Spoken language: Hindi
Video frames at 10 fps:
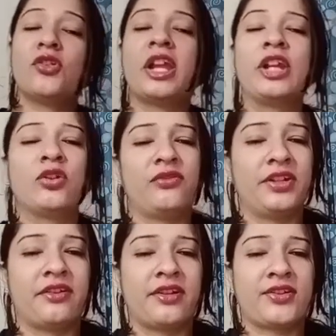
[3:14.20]
जो रेट ऑफ
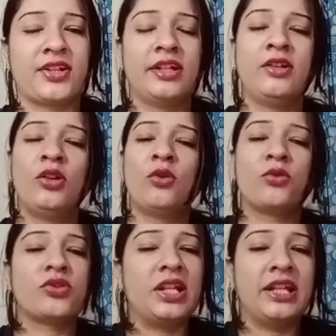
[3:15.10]
इंटरेस्ट है
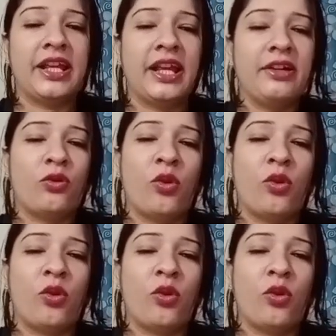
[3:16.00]
उसके लिए